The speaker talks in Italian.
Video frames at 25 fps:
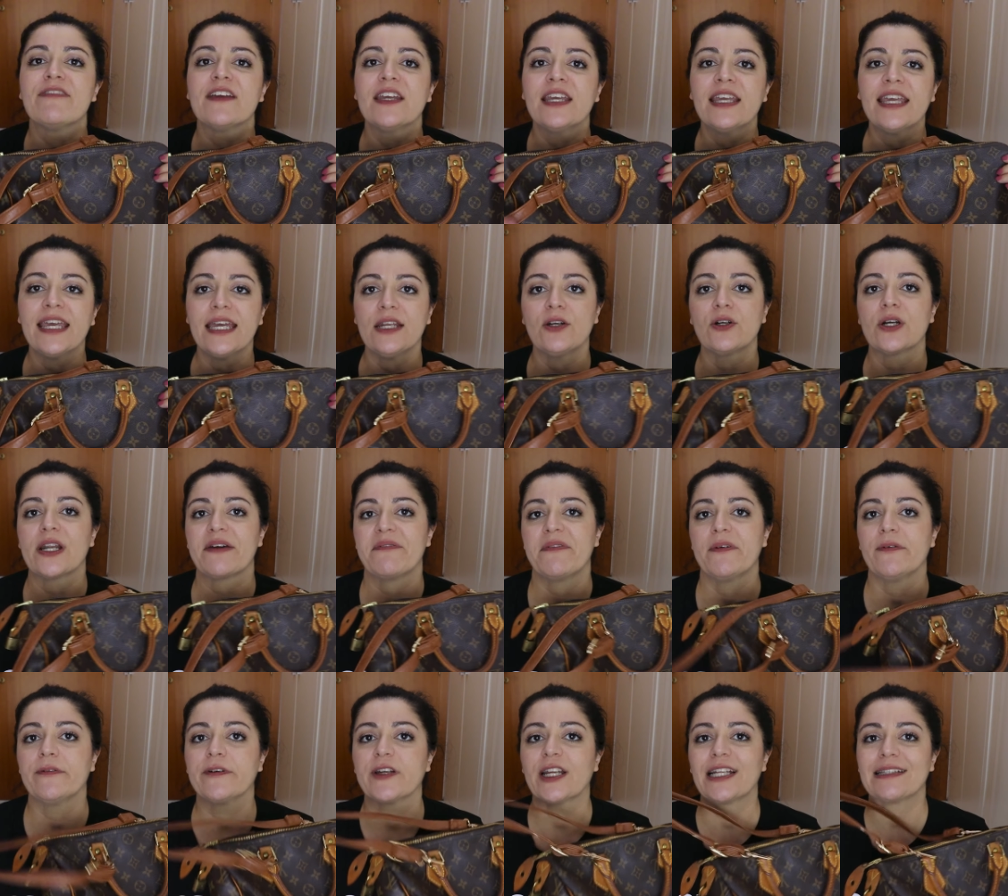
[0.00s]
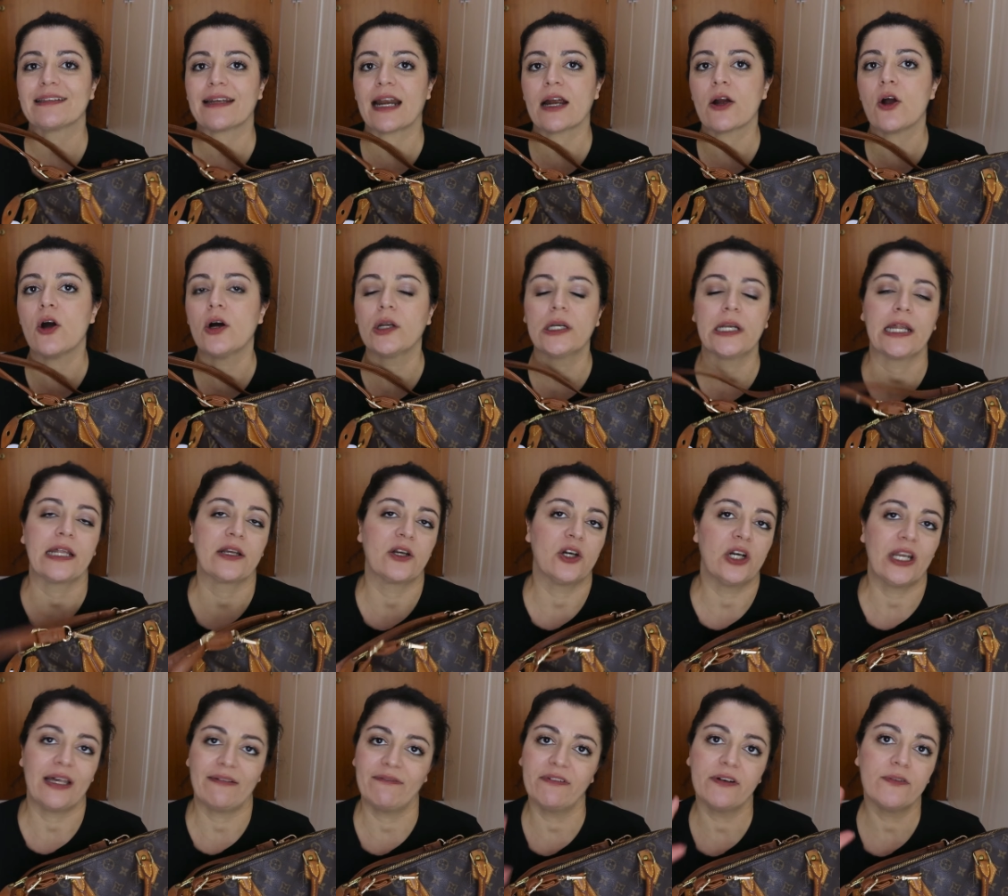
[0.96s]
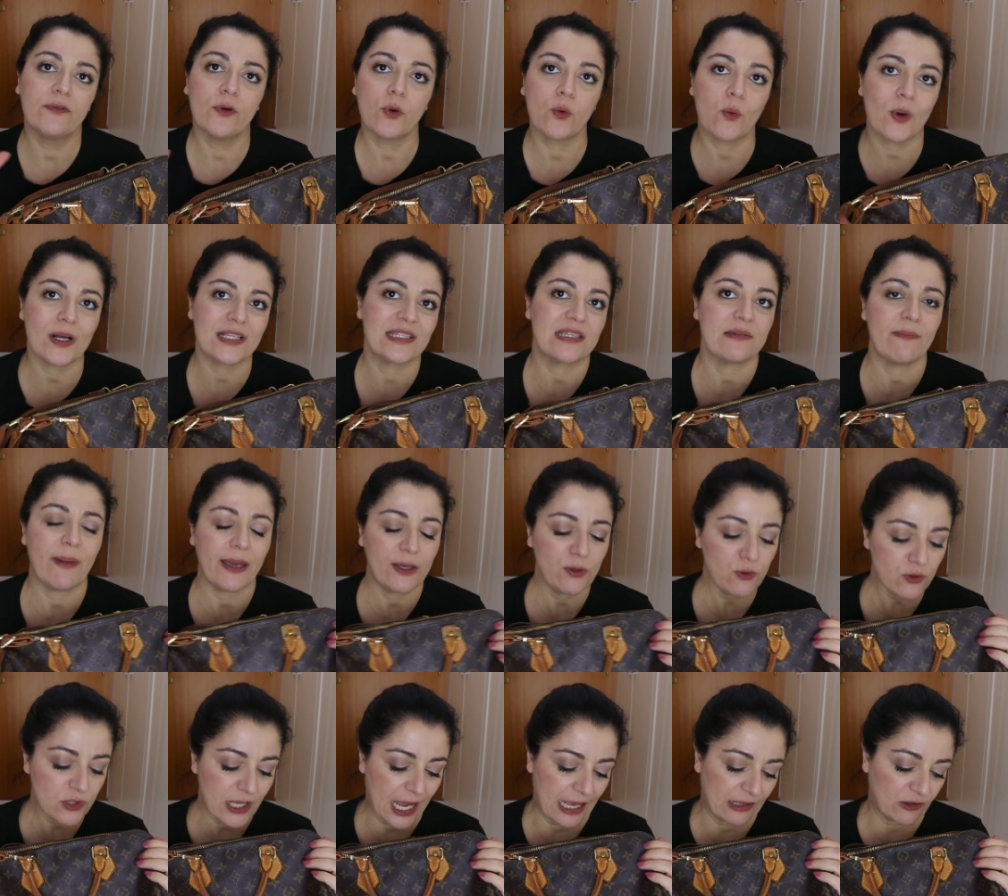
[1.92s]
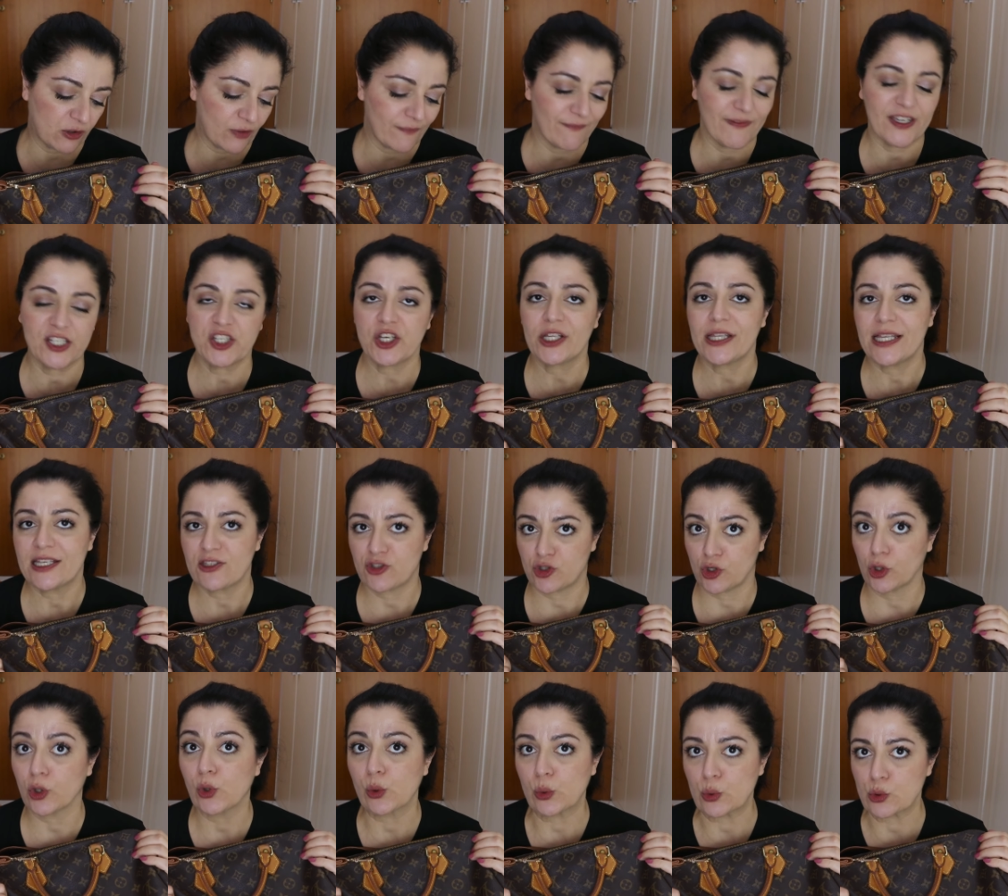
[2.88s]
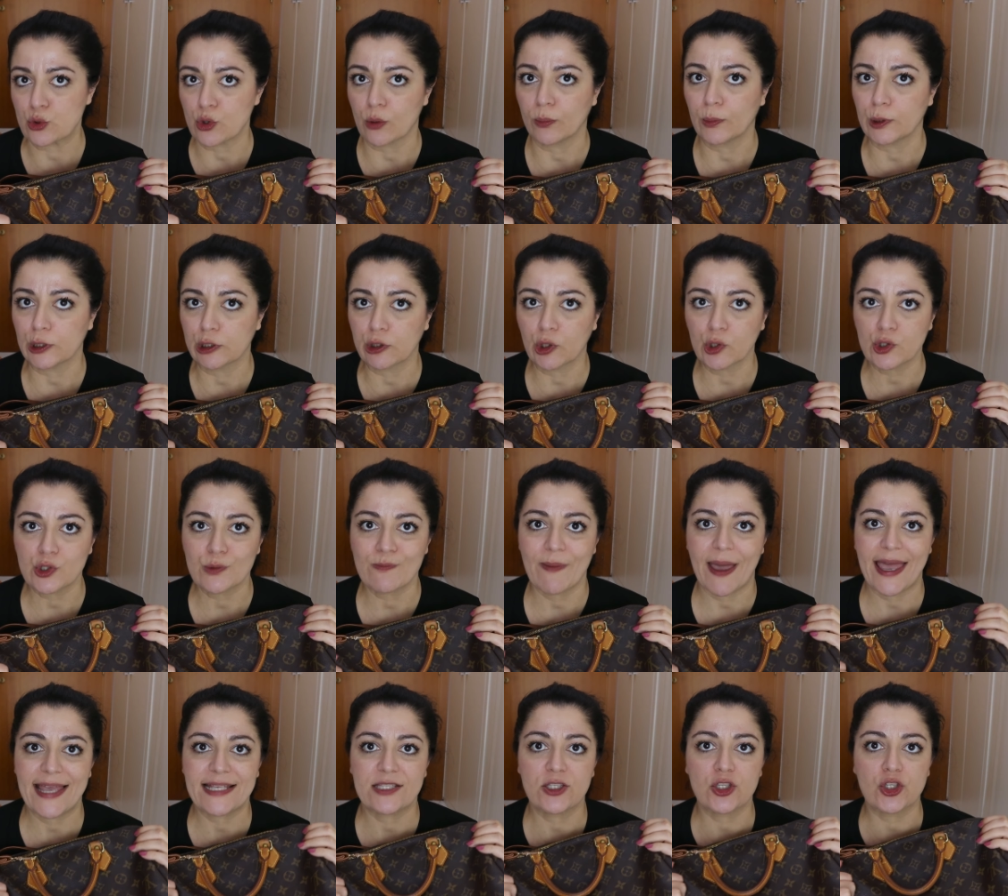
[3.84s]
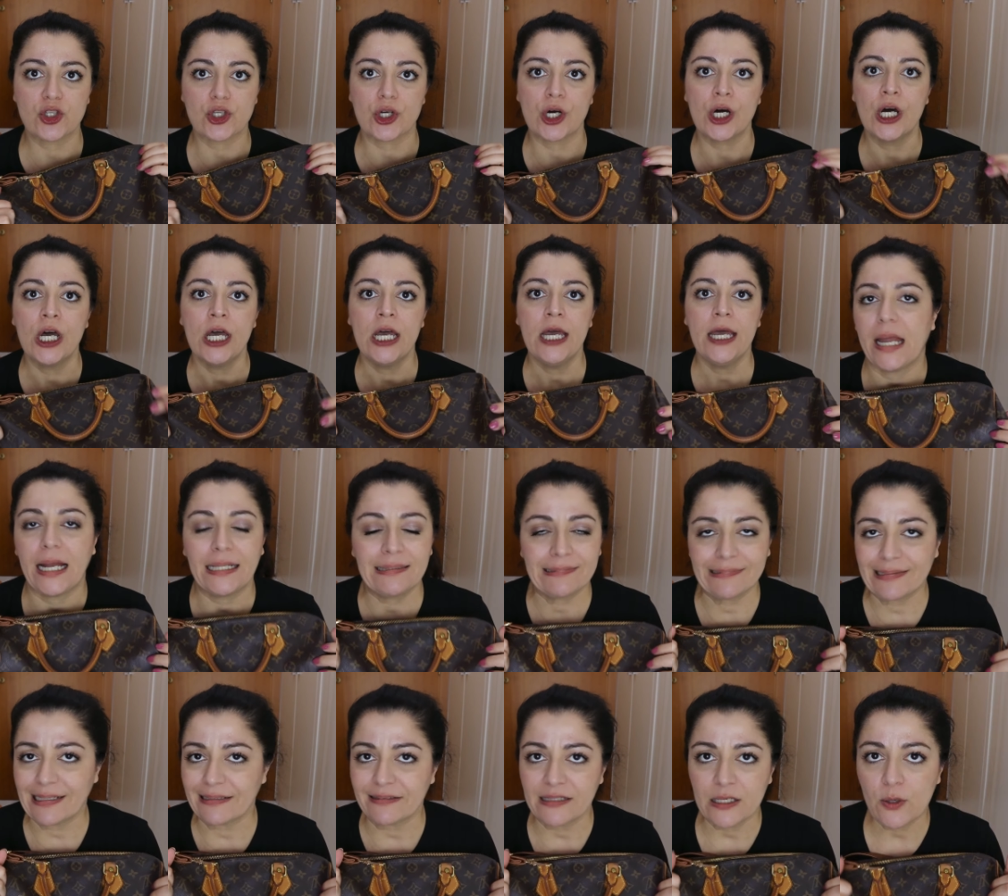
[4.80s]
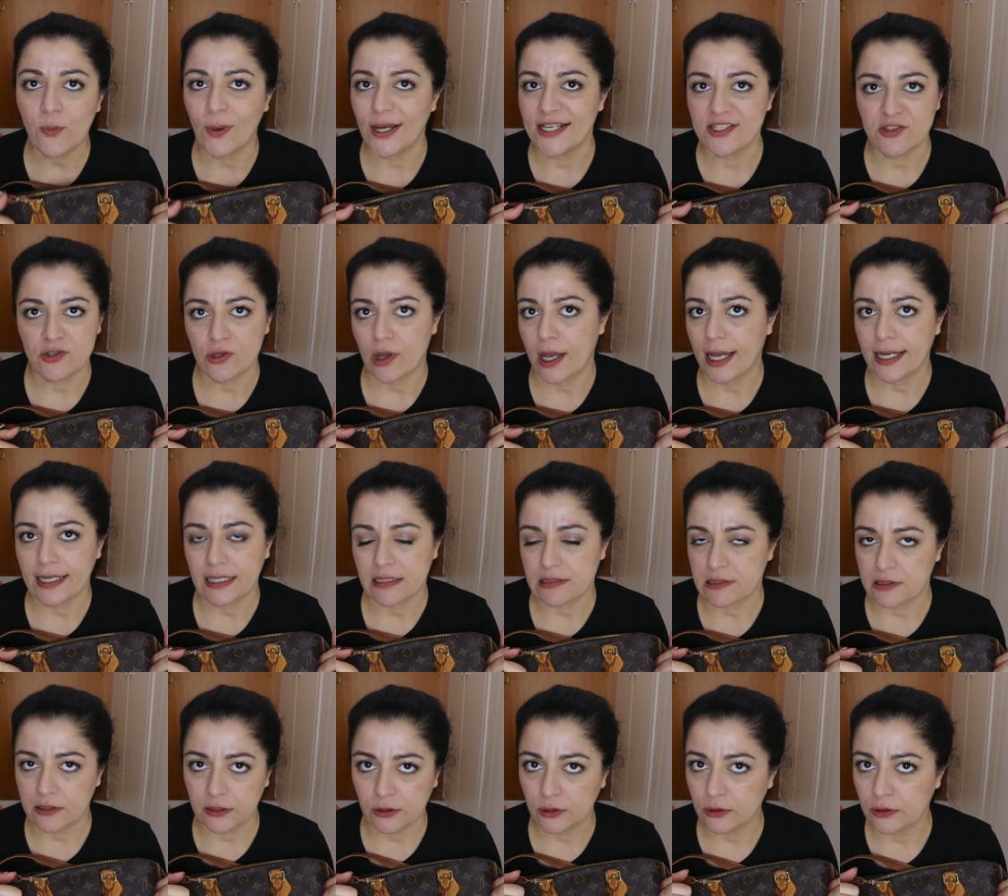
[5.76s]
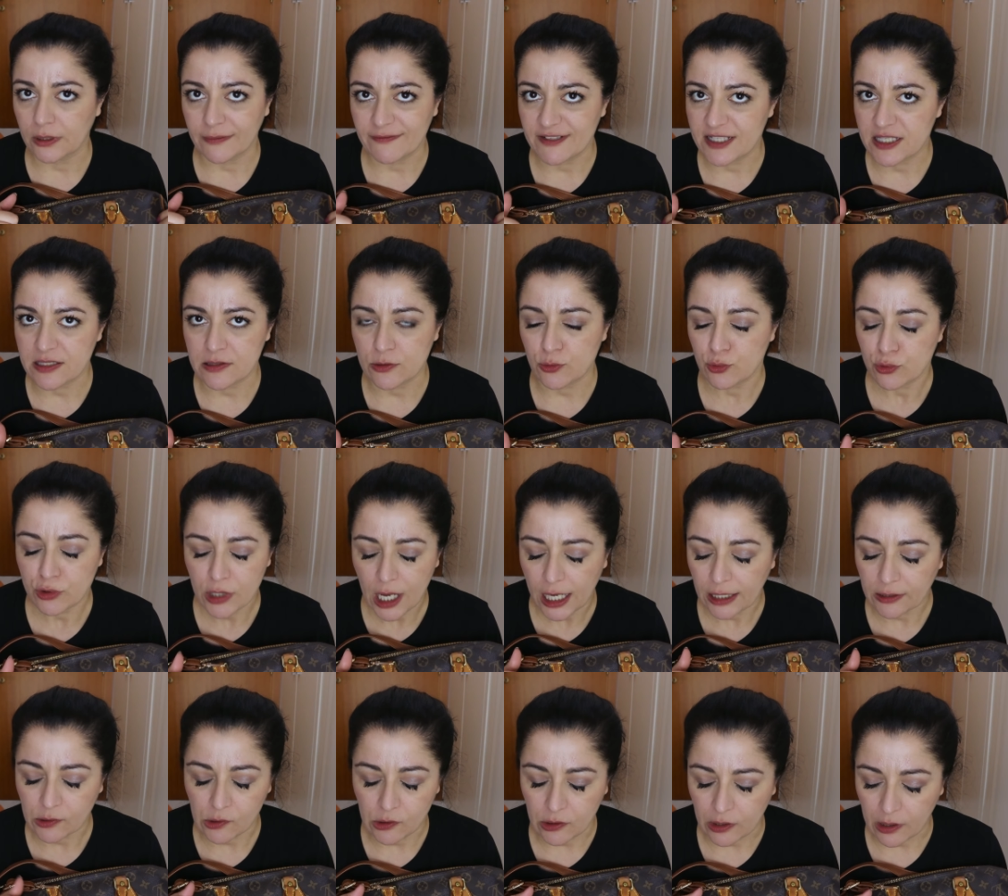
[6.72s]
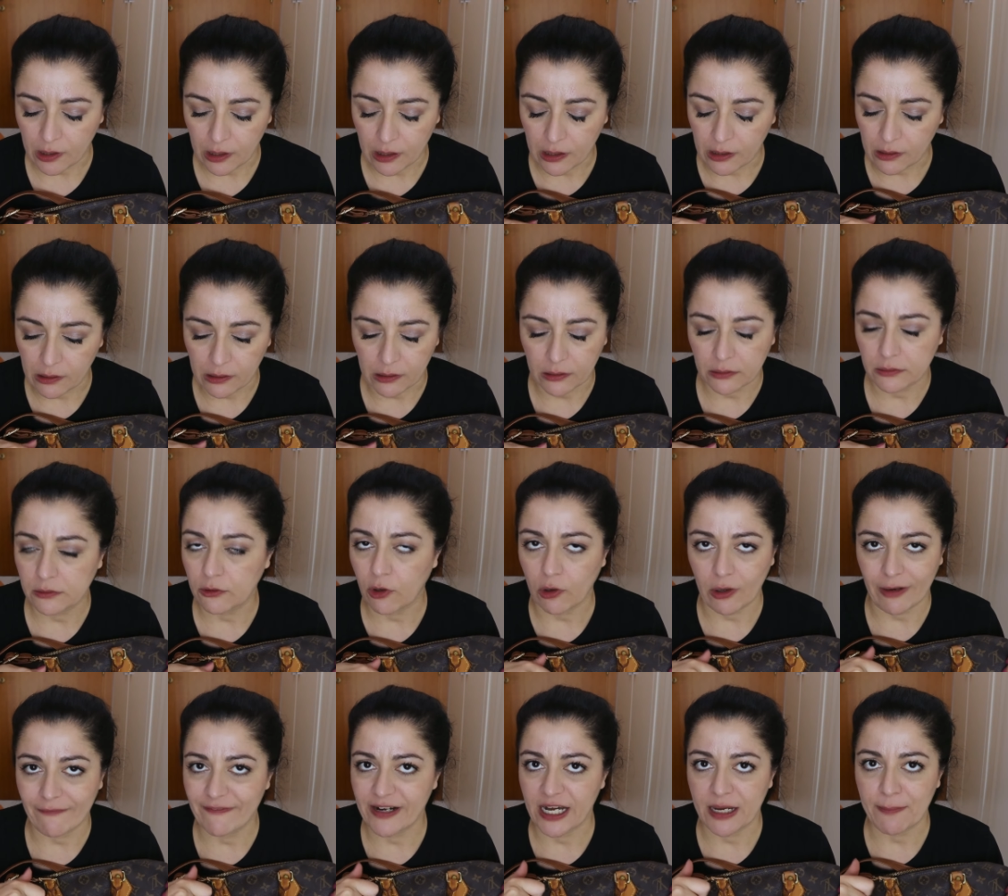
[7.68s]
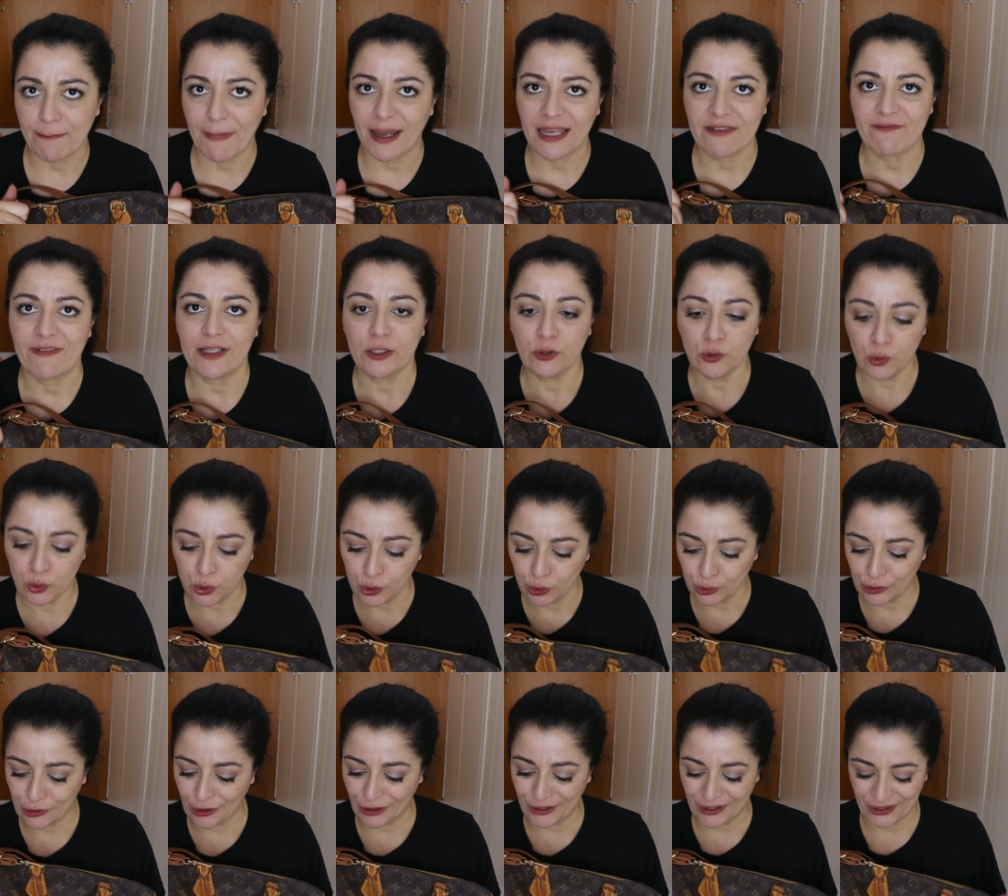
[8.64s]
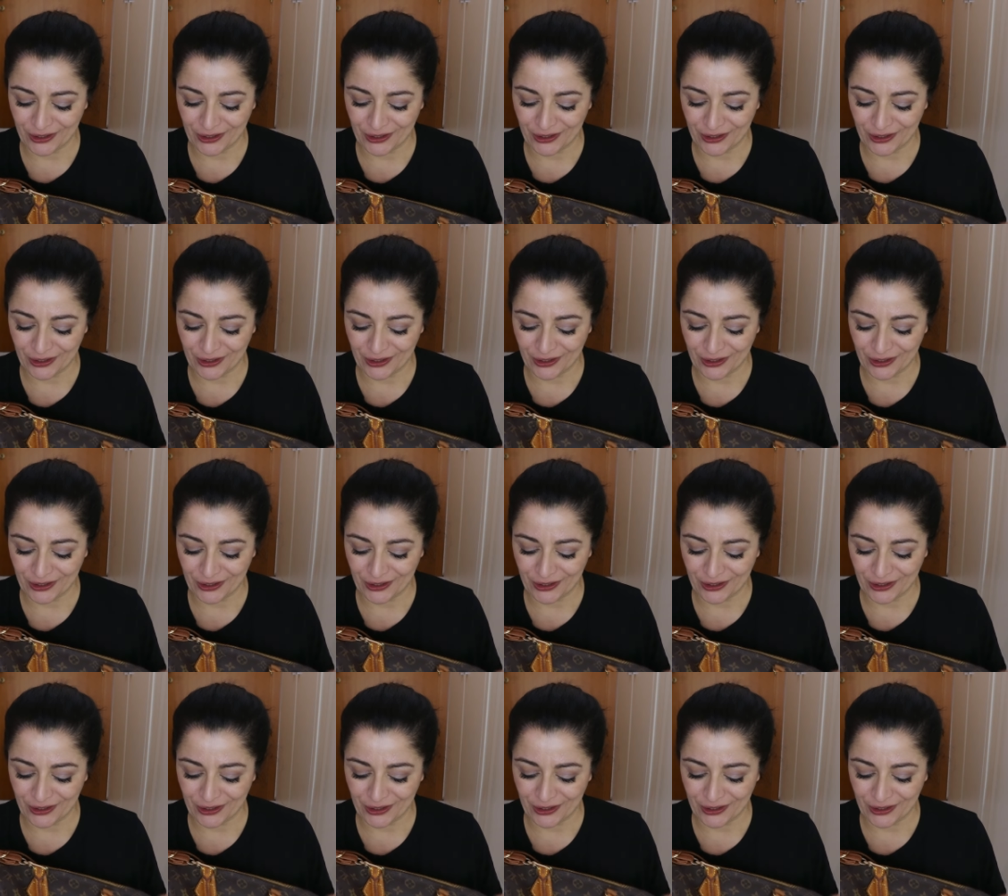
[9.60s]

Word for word: finché non avevo la tracolla non l'avevo quasi mai usato, invece adesso lo uso molto spesso. Al di là di questo, anche se non lo avessi usato, eh, non l'avrei mai venduto.